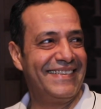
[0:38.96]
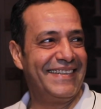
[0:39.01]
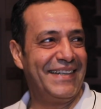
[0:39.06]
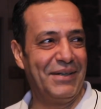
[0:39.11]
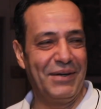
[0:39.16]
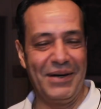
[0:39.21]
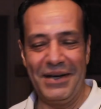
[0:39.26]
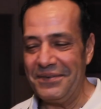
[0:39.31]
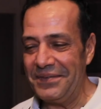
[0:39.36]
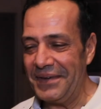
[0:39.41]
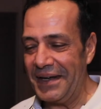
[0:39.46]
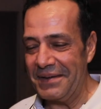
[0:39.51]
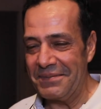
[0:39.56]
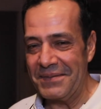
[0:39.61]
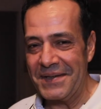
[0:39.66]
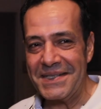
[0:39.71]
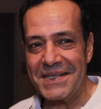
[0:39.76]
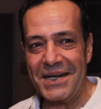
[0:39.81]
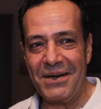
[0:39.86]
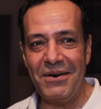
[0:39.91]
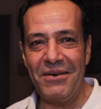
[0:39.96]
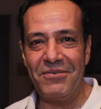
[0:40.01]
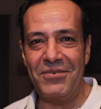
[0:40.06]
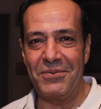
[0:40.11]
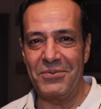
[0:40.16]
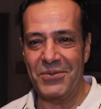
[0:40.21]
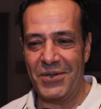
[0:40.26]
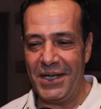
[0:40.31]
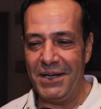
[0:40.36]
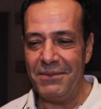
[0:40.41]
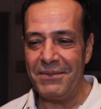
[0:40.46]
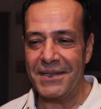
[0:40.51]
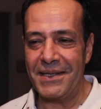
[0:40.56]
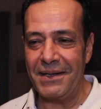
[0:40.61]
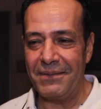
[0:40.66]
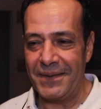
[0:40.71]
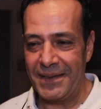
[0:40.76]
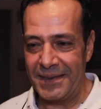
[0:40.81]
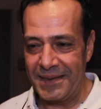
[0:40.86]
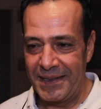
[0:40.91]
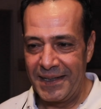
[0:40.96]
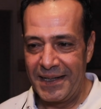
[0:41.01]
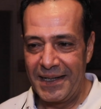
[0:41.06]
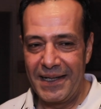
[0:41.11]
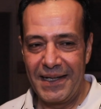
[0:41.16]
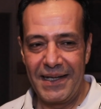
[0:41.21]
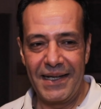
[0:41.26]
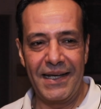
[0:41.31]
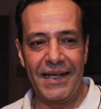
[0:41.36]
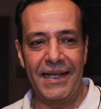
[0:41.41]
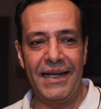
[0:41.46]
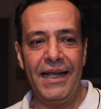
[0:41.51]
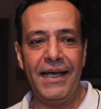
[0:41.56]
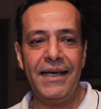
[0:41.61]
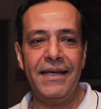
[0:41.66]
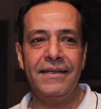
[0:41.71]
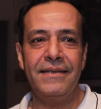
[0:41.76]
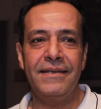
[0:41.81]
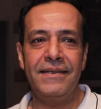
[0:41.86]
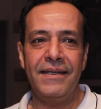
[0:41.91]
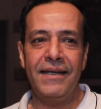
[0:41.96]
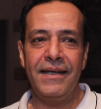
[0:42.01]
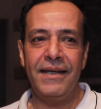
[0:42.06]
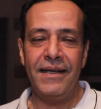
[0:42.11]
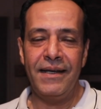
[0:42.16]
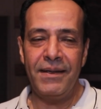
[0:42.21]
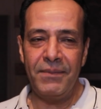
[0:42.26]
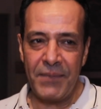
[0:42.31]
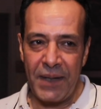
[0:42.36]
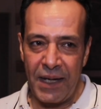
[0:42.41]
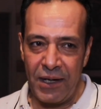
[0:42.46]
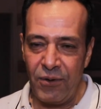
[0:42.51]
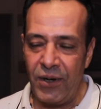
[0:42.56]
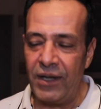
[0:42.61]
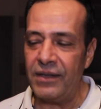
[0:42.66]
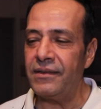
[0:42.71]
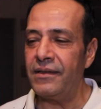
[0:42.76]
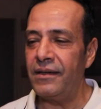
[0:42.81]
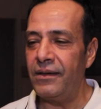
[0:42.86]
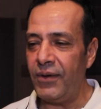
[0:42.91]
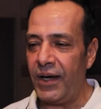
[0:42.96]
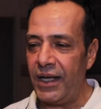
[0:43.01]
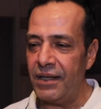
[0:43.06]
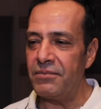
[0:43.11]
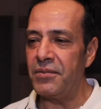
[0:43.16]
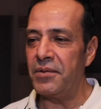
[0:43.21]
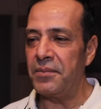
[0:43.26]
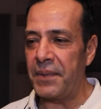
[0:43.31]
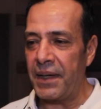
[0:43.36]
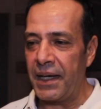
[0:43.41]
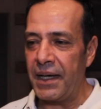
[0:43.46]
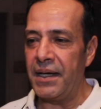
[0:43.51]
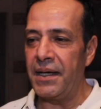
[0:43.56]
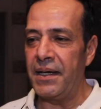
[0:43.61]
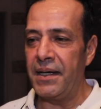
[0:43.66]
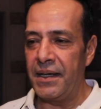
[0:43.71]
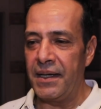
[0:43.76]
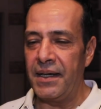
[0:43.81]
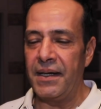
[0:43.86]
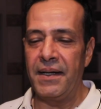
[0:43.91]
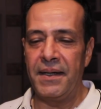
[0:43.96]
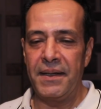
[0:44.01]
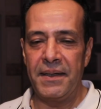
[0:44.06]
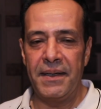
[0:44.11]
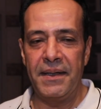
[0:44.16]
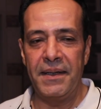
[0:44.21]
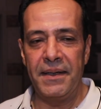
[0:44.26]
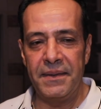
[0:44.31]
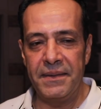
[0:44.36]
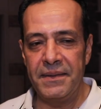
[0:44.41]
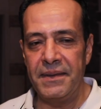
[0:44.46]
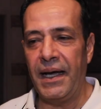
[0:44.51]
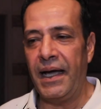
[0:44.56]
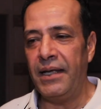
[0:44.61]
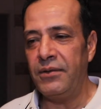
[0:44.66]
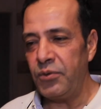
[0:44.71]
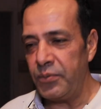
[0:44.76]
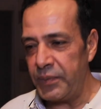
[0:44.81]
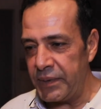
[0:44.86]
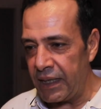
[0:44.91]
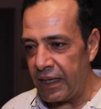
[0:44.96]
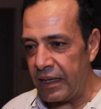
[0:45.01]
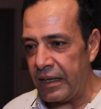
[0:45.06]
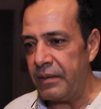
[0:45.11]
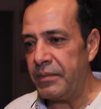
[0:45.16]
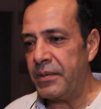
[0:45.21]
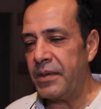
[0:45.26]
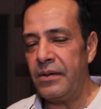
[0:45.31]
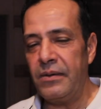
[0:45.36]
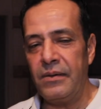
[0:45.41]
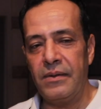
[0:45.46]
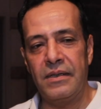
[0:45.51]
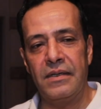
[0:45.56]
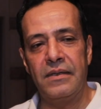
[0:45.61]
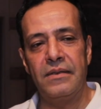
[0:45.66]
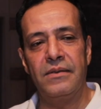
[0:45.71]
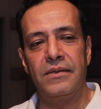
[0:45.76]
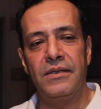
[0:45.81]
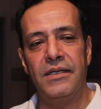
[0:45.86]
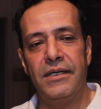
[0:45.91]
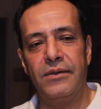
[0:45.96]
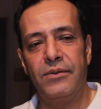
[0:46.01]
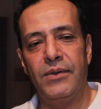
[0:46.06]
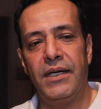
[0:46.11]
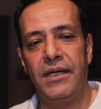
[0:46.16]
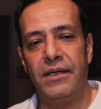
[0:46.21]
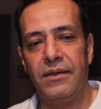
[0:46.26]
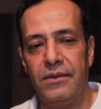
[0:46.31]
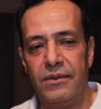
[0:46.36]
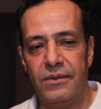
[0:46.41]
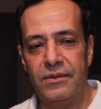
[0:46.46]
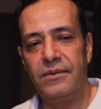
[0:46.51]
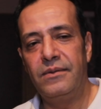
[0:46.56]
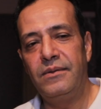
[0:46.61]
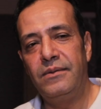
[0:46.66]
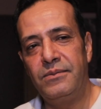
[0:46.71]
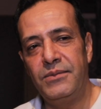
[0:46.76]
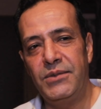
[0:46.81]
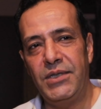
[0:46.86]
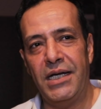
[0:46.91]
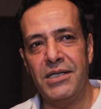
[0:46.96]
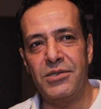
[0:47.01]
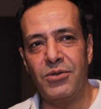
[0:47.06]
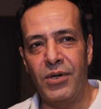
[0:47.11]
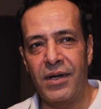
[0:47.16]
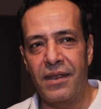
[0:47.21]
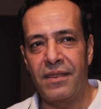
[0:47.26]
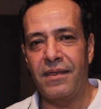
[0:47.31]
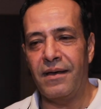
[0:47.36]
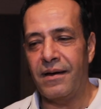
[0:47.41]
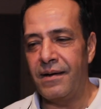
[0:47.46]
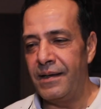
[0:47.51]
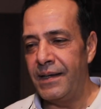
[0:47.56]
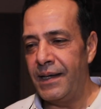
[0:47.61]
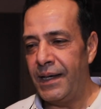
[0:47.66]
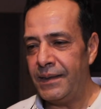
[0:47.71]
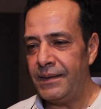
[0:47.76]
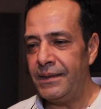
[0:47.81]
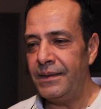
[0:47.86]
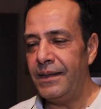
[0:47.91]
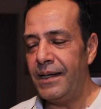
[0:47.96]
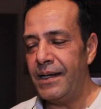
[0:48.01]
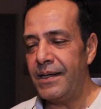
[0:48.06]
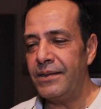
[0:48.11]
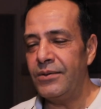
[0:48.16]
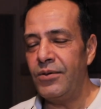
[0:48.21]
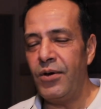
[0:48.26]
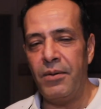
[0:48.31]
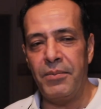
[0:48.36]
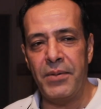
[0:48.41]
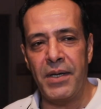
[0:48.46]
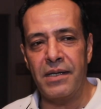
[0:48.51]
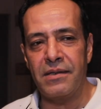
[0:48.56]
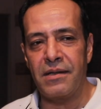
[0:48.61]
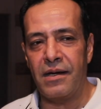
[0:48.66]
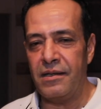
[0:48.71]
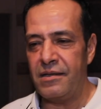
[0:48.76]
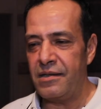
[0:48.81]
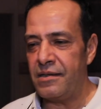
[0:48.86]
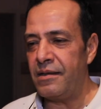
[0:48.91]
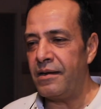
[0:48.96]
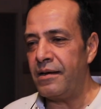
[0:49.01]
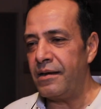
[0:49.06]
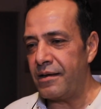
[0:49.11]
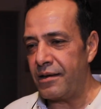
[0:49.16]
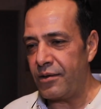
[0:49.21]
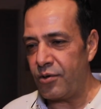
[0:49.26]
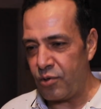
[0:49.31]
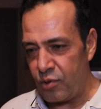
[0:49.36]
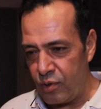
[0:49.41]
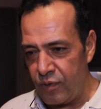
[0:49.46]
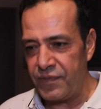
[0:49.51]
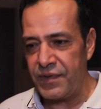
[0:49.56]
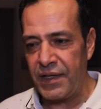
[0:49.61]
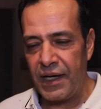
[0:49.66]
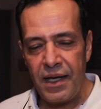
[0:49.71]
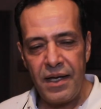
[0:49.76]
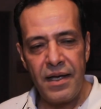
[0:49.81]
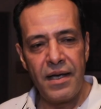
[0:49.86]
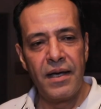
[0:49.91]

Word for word: الواقف على المسرح وقفه مرعبه طبعا آه، لكن آه، مع الوقت الواحد بيبقى عنده من الخبره ومش عايز اقول الثقل يعني لكن هو بيقدر يتدرج الخوف ده